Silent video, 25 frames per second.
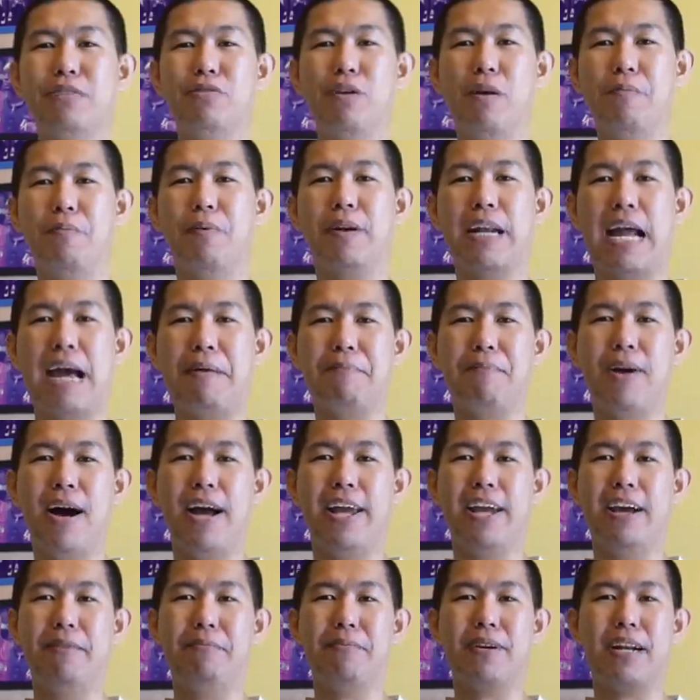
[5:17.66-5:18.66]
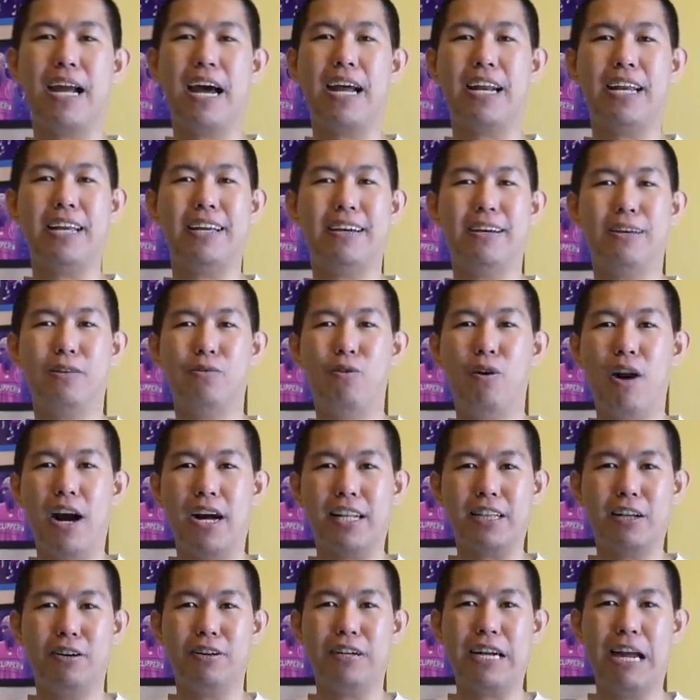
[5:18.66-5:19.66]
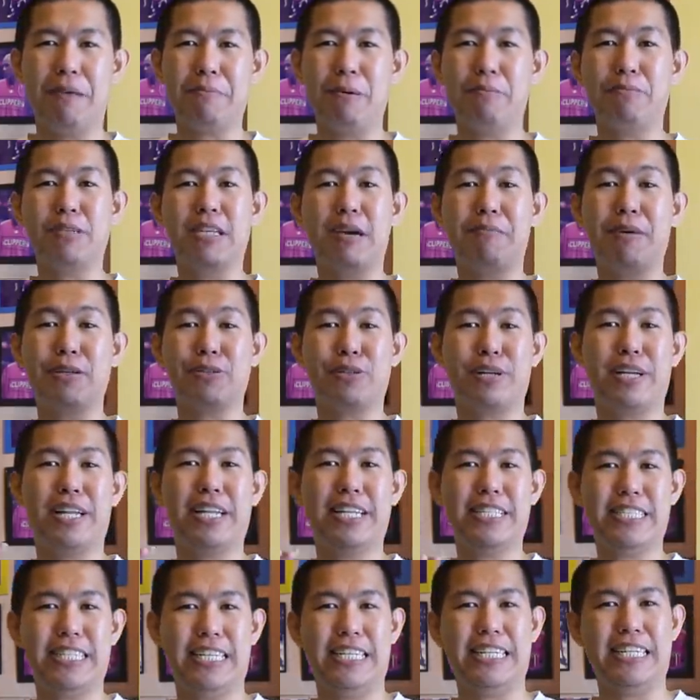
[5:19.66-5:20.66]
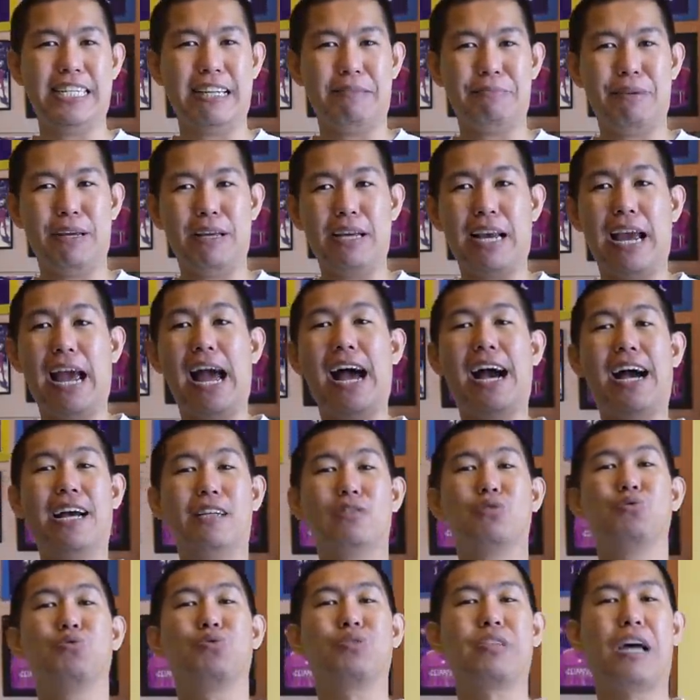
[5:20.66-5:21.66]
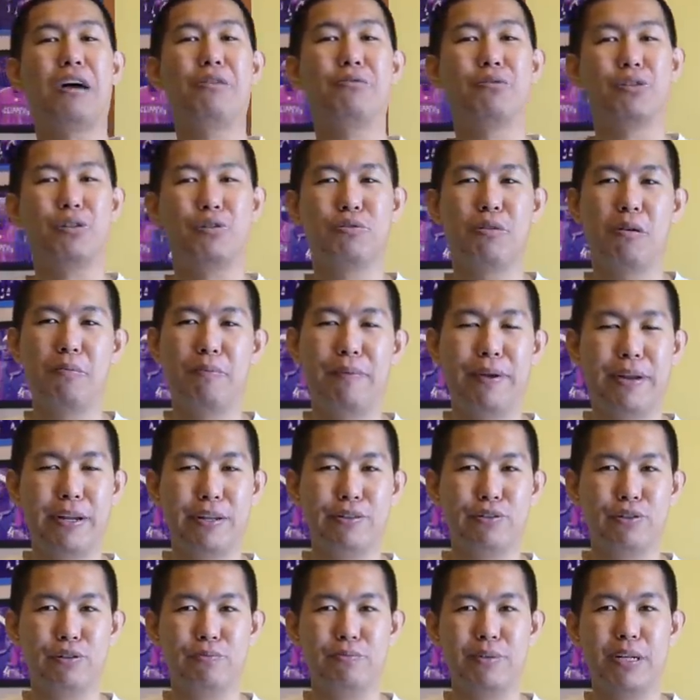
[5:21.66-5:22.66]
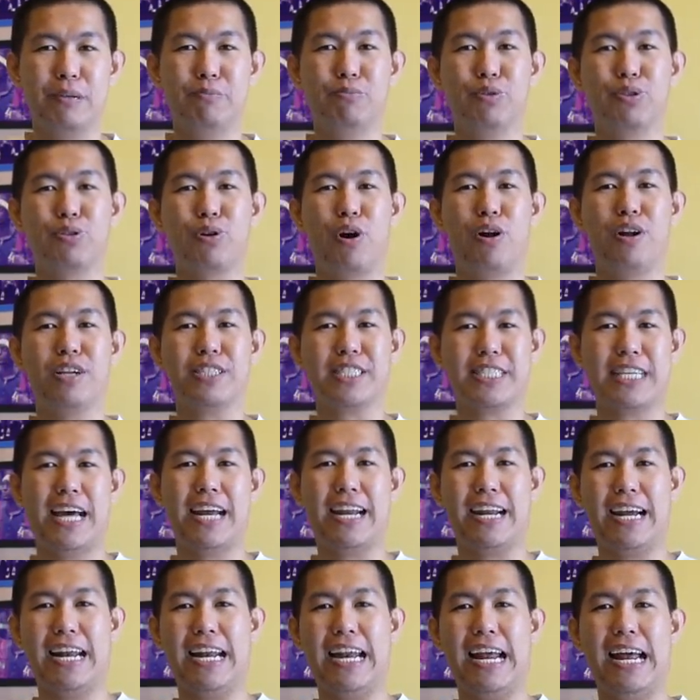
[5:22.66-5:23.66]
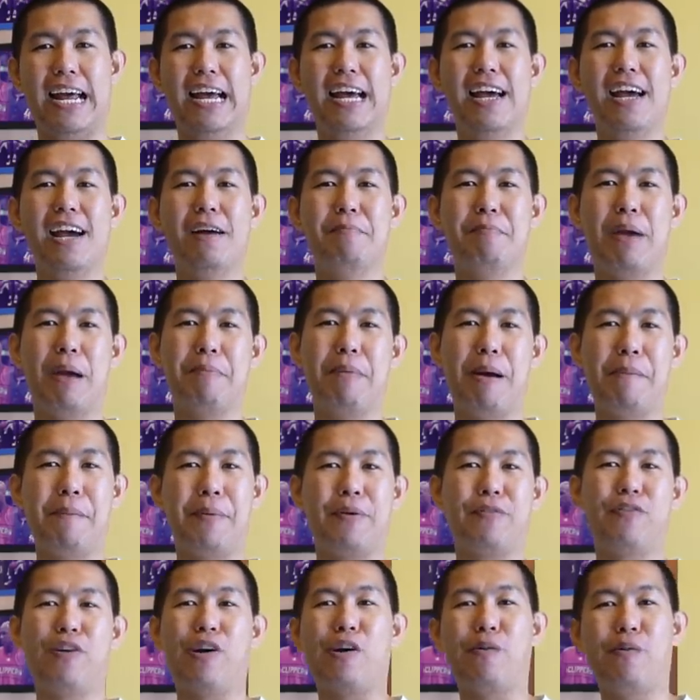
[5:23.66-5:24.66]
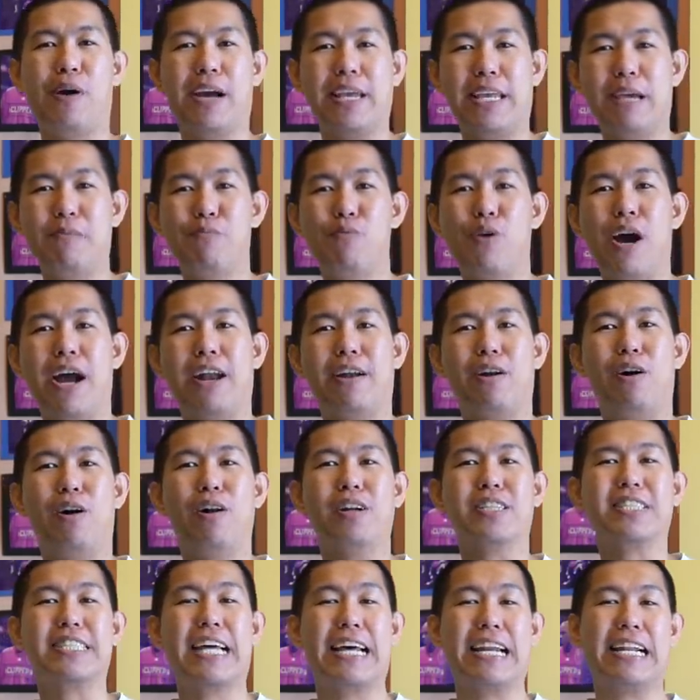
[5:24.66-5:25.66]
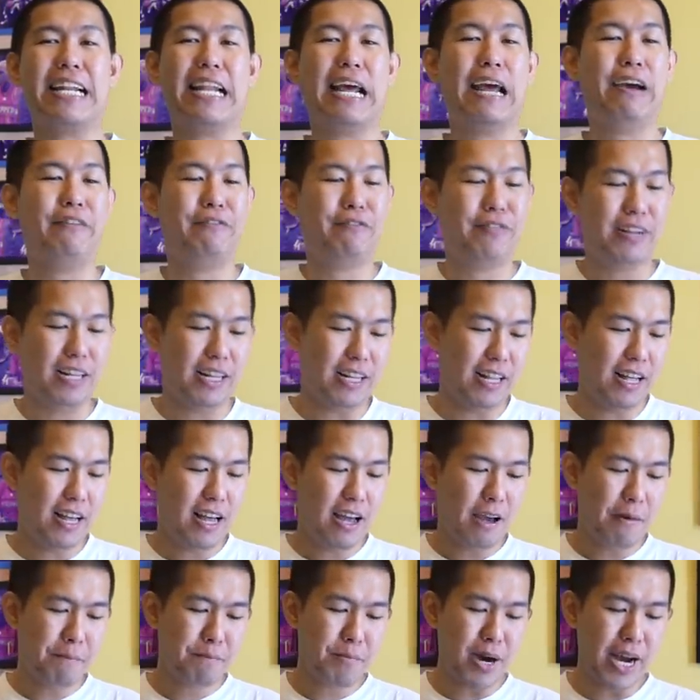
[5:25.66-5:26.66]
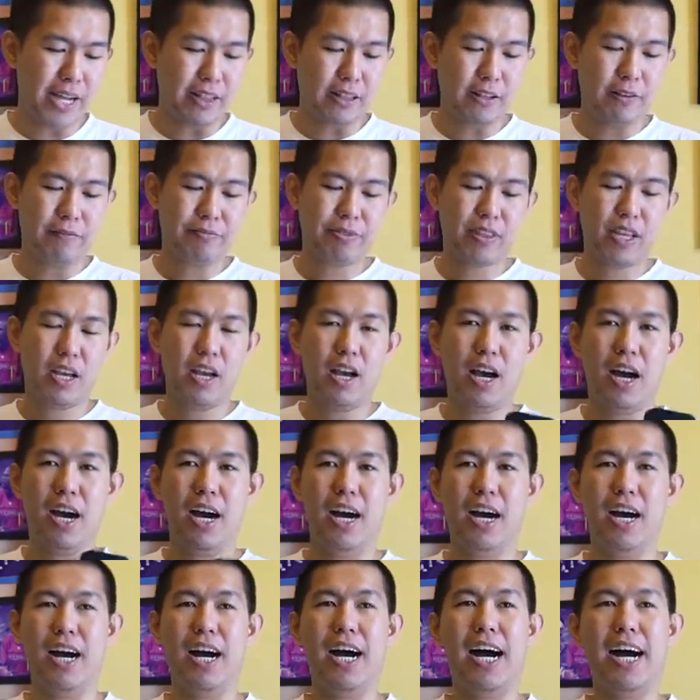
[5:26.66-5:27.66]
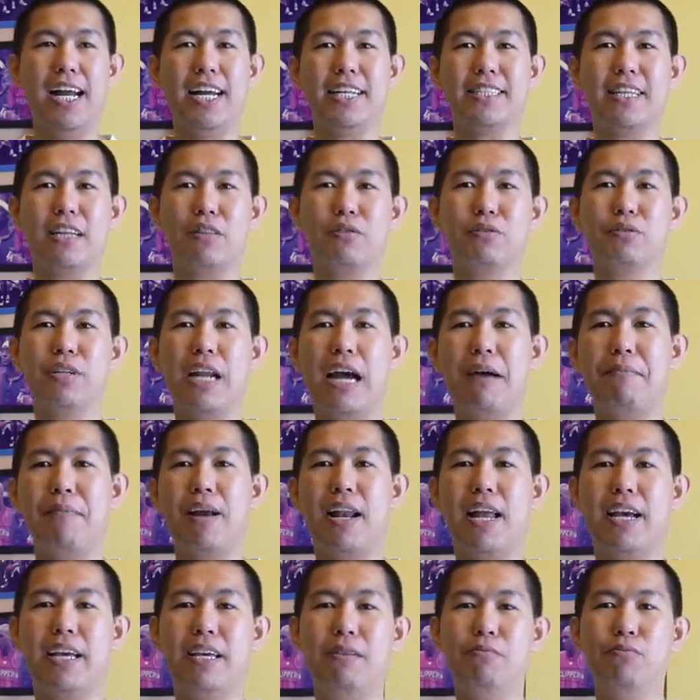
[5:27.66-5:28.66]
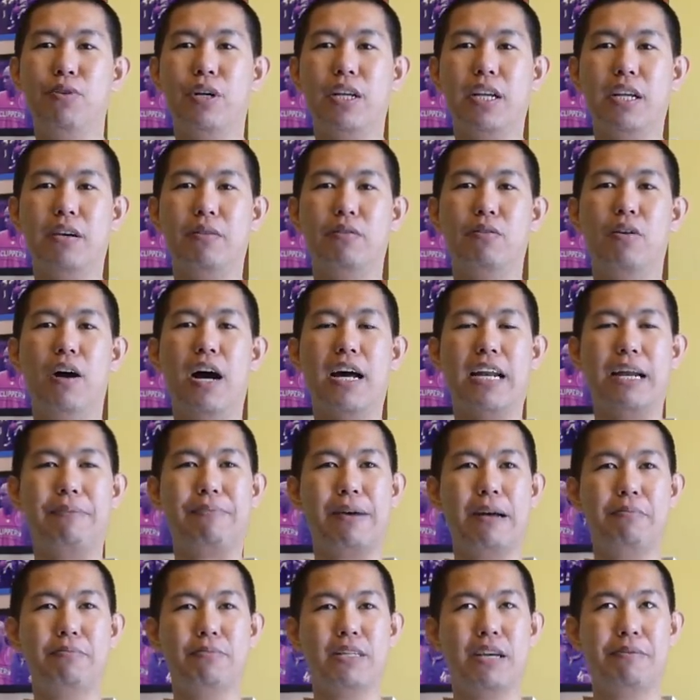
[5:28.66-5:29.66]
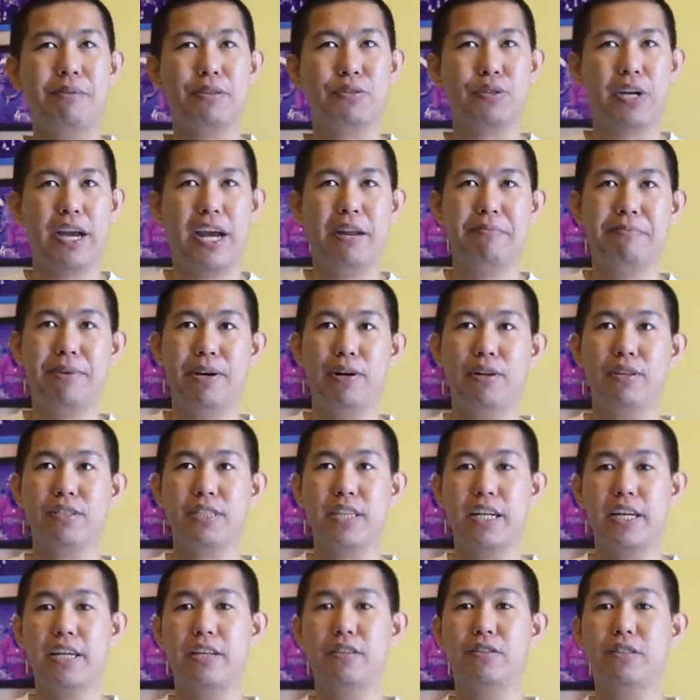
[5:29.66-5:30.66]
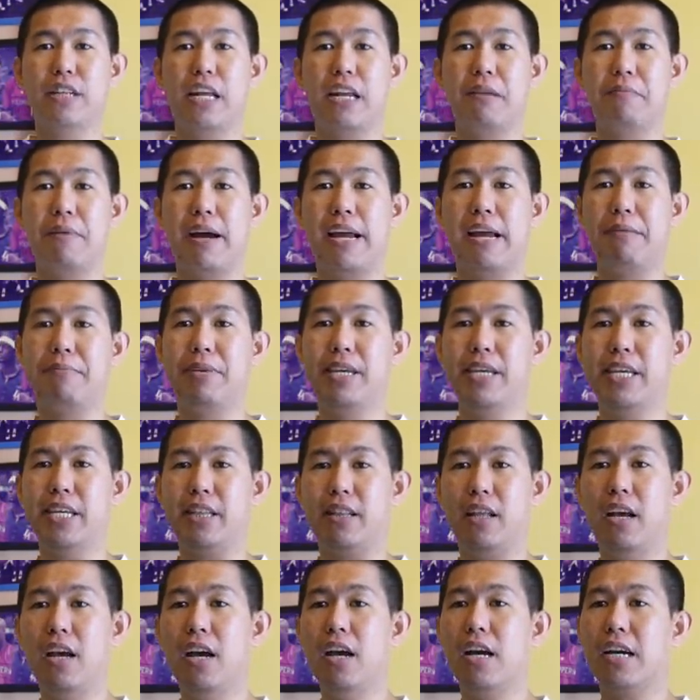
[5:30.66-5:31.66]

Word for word: dua nama yang menarik. Gua nggak tahu kenapa bisa masuk ke list ini tapi kayak akan susah untuk dua pemain ini untuk menembus All Star karena memang performanya bukan All Star level but Uh, ada satu nama lagi mungkin yang gue harapkan bisa masuk ke NBA All Star yaitu dari Miami Heat.